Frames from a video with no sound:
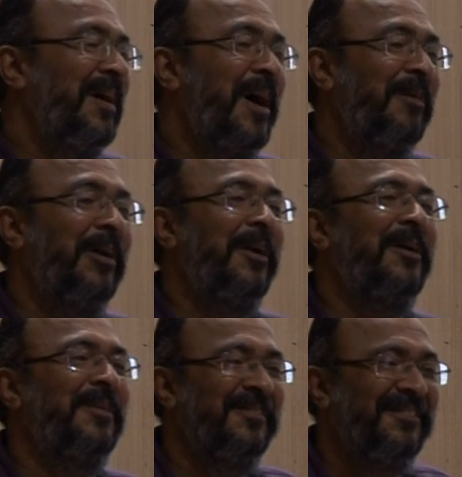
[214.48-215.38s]
आवारा
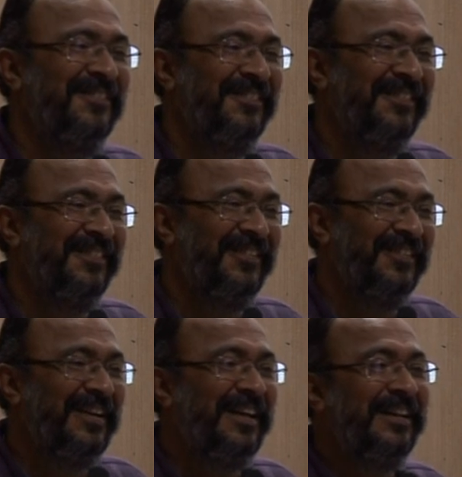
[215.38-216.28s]

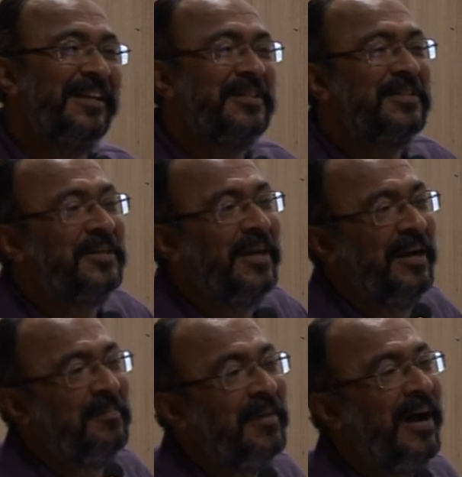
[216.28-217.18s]
ओके दिस इज़ द
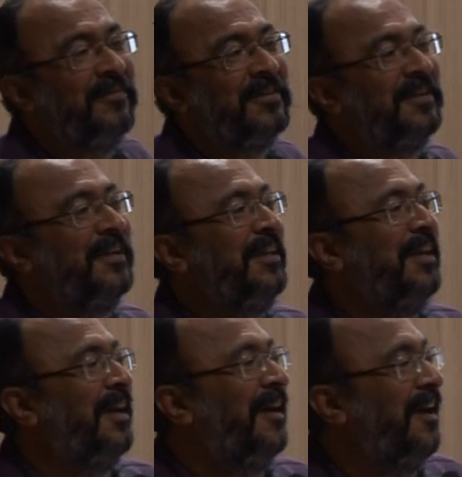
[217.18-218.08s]
टाइम आफ्टर धरती
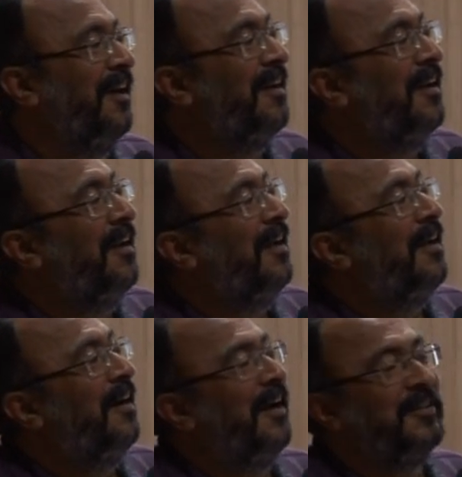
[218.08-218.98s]
के लाल
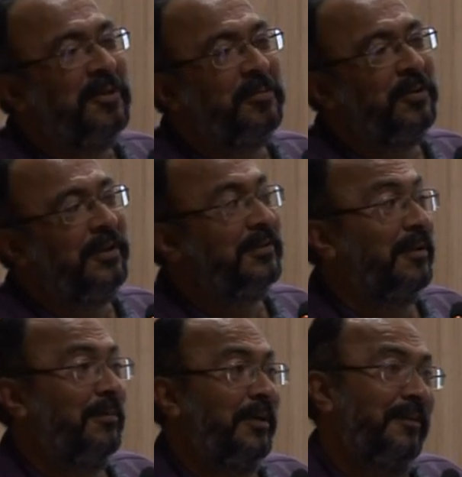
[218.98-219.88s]
राज कपूर
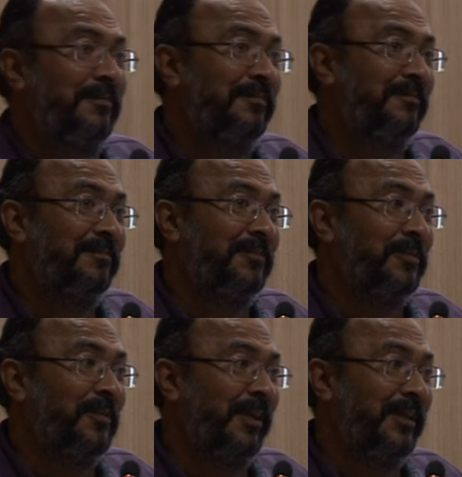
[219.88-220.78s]
डिस्कवर्ड
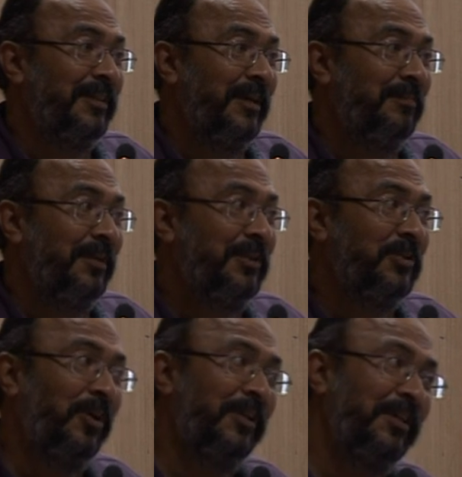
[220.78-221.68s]
ख्वाजा साहब ही
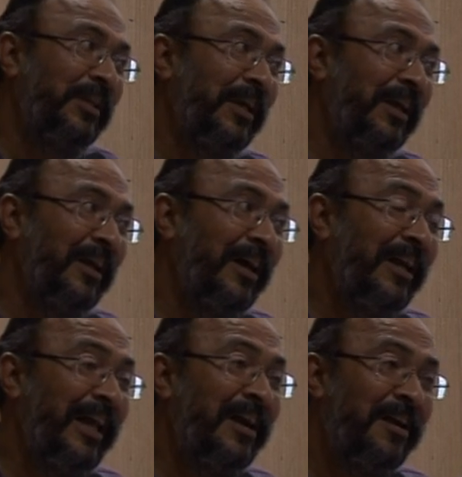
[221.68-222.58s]
सौ धरती के
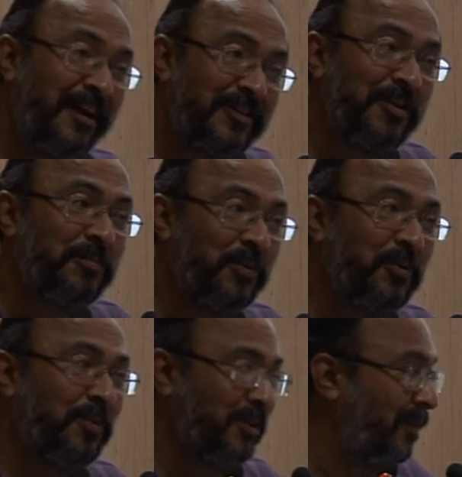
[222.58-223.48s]
लाल एंड राज कपूर
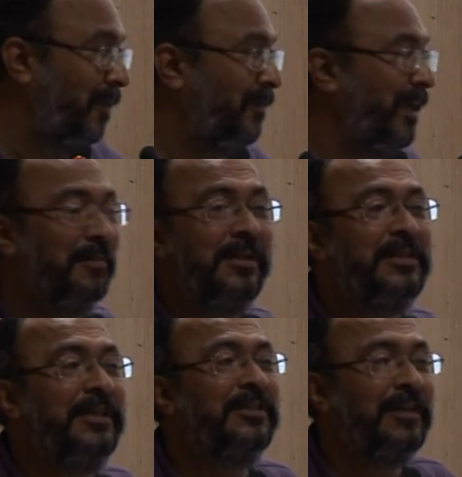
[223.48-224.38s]
हु वाज वन ऑफ द
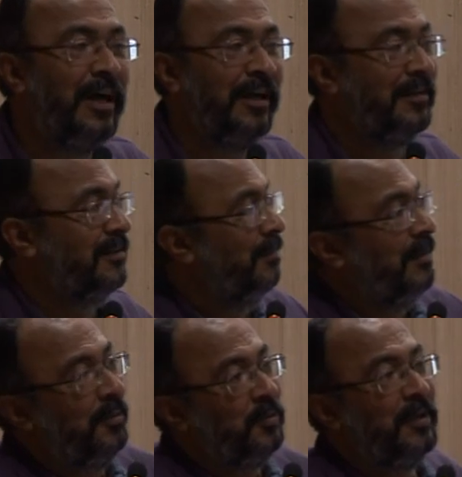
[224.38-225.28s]
इमर्जिंग स्टार्स आई
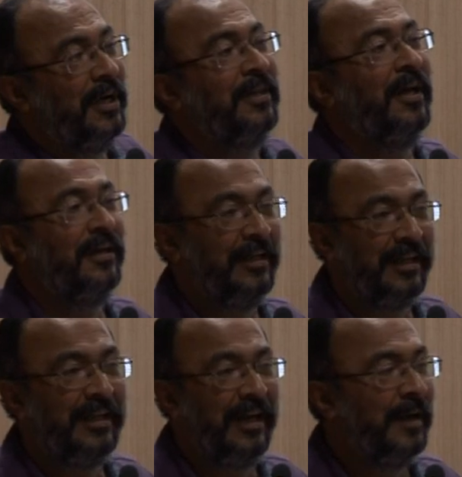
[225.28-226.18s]
मीन कपूर खानदान के
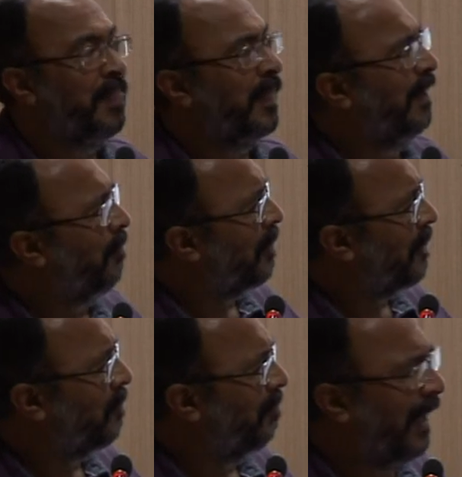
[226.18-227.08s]
थे ही
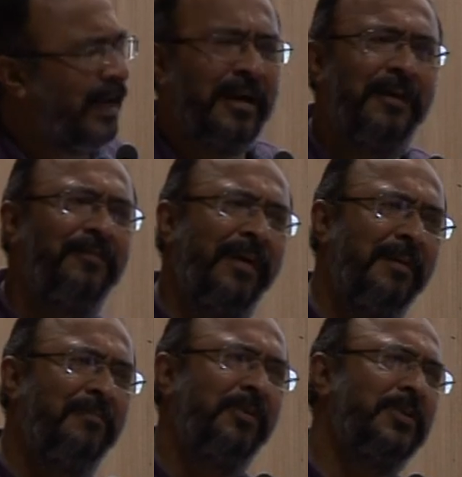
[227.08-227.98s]
वॉन्टेड टू मेक अ
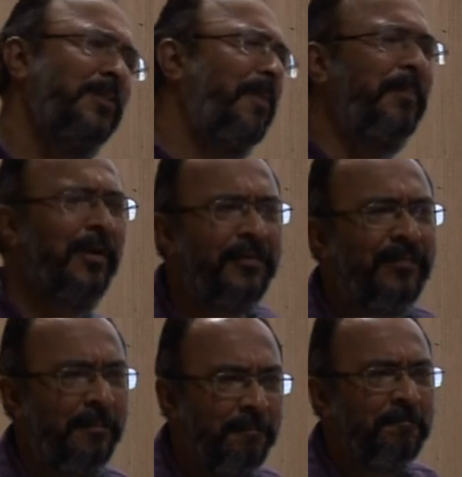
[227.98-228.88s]
फिल्म विच इज़ अ पॉपुलर फिल्म